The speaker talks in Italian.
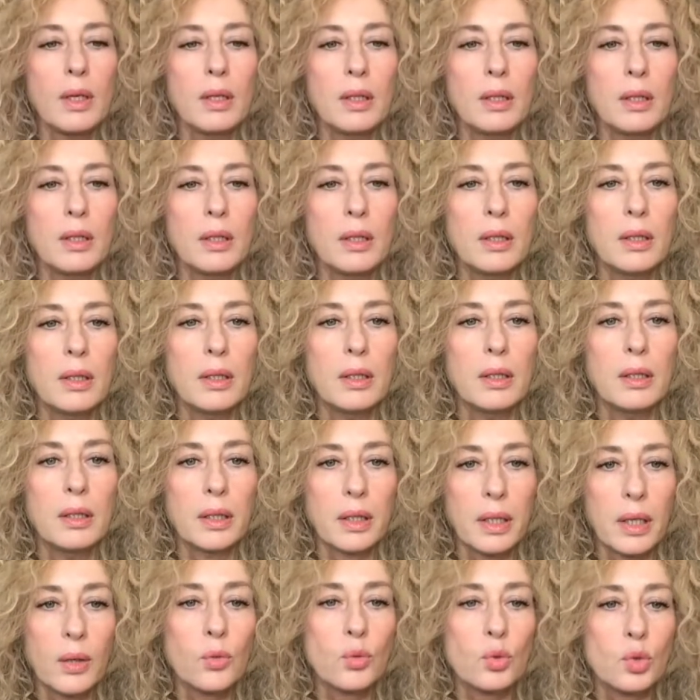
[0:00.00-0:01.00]
eh,
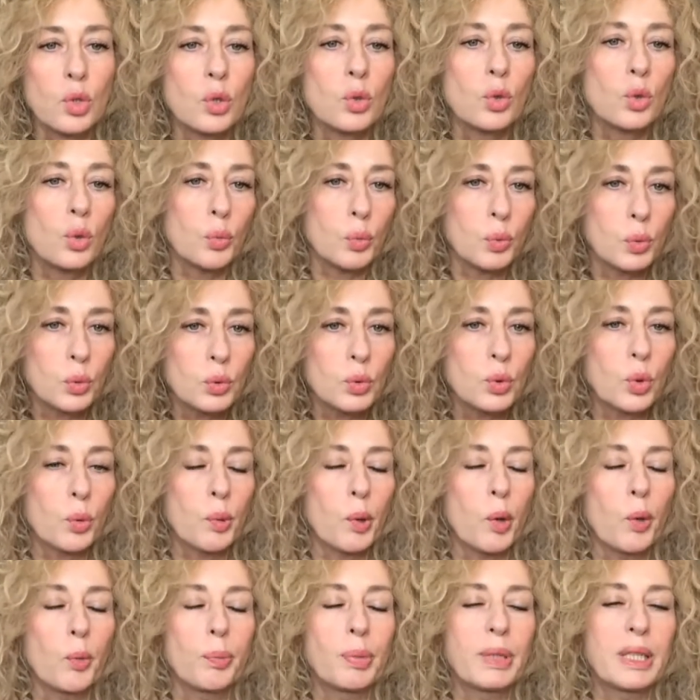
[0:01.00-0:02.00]
che a un certo punto,
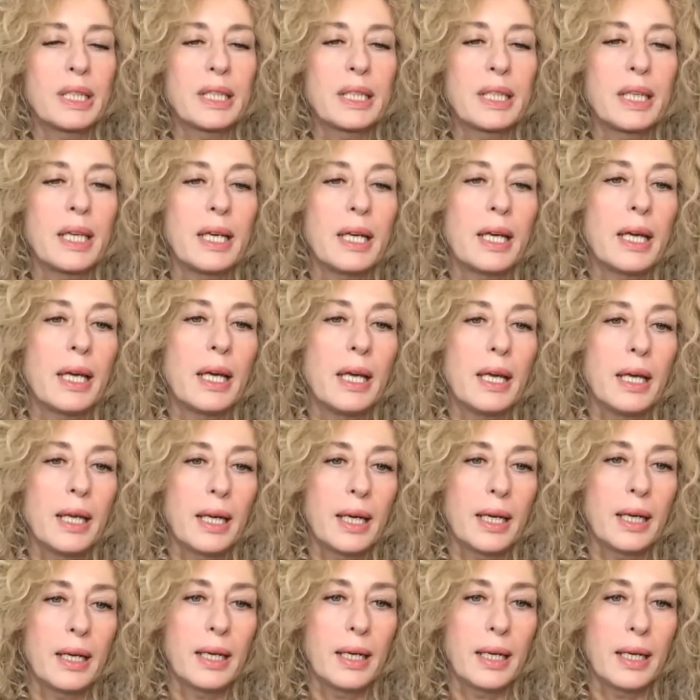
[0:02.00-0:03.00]
proprio perché
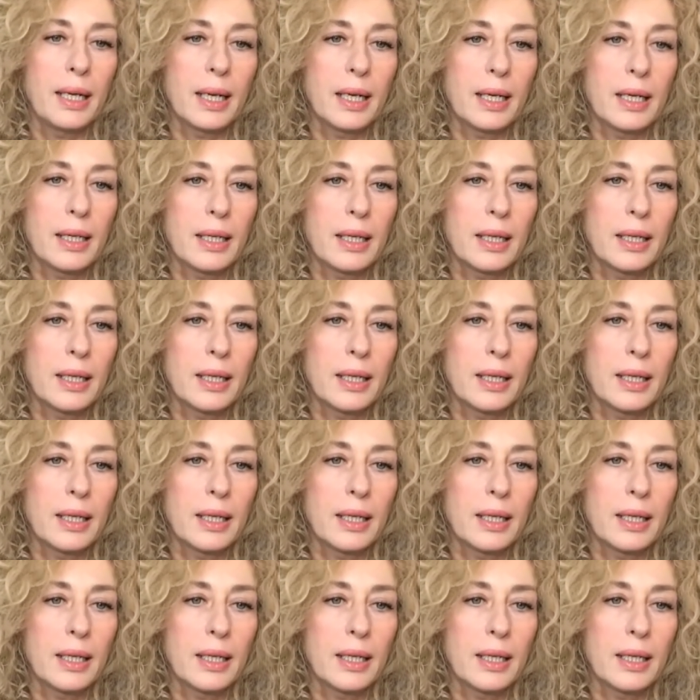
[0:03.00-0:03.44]
la,